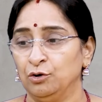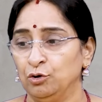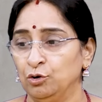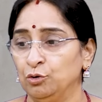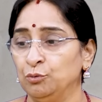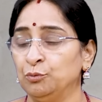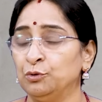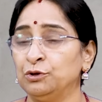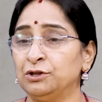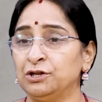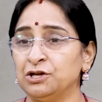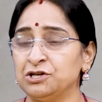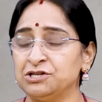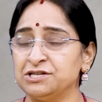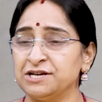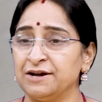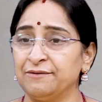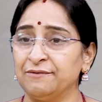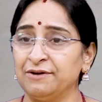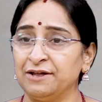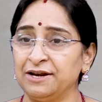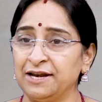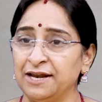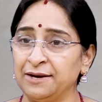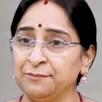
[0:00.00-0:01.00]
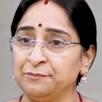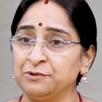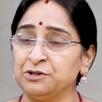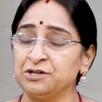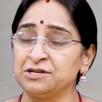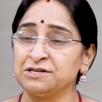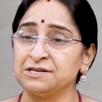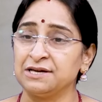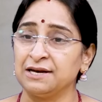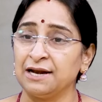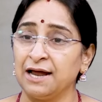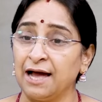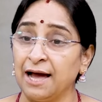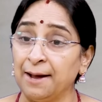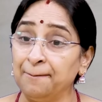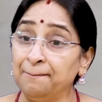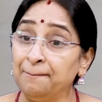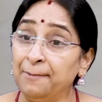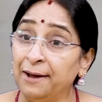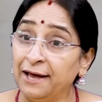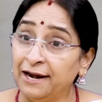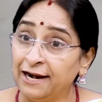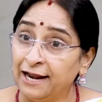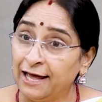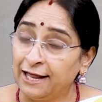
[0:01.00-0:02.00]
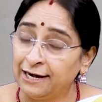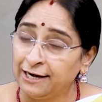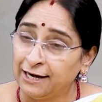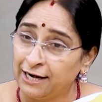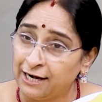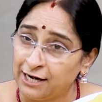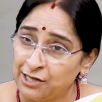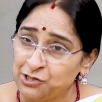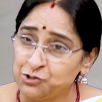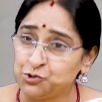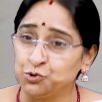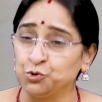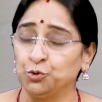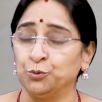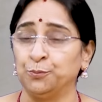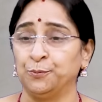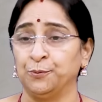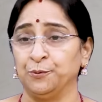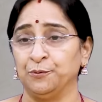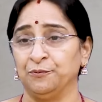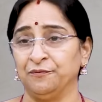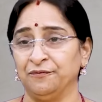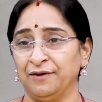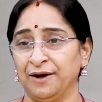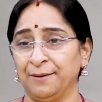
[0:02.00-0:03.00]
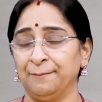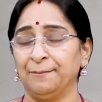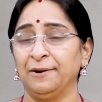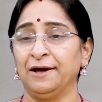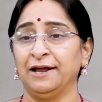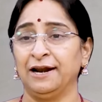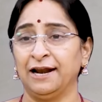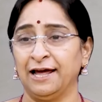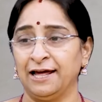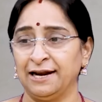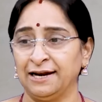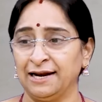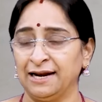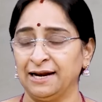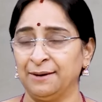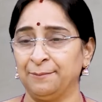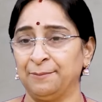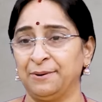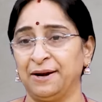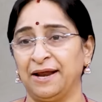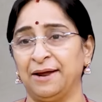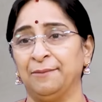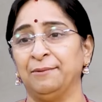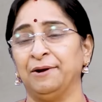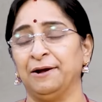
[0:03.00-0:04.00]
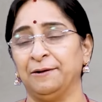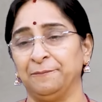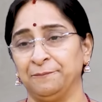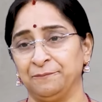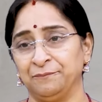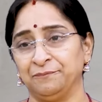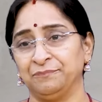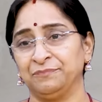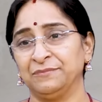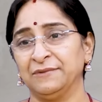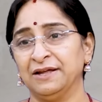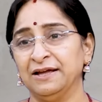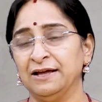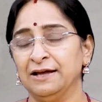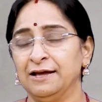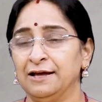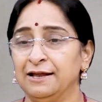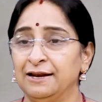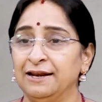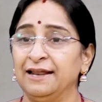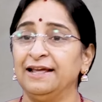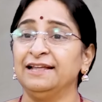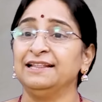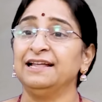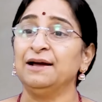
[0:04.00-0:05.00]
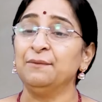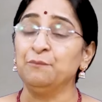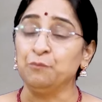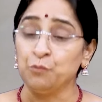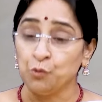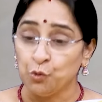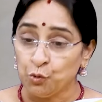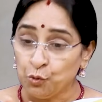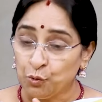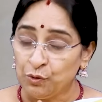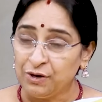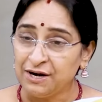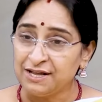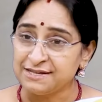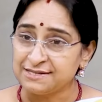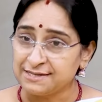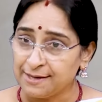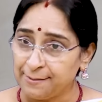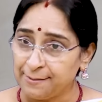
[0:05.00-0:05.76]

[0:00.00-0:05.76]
నువ్వు ముందొచ్చావా నేను వచ్చాను అమ్మా నాన్నల చూపు అమ్మా నాన్నల ప్రేమ లేదా మొగుళ్ళ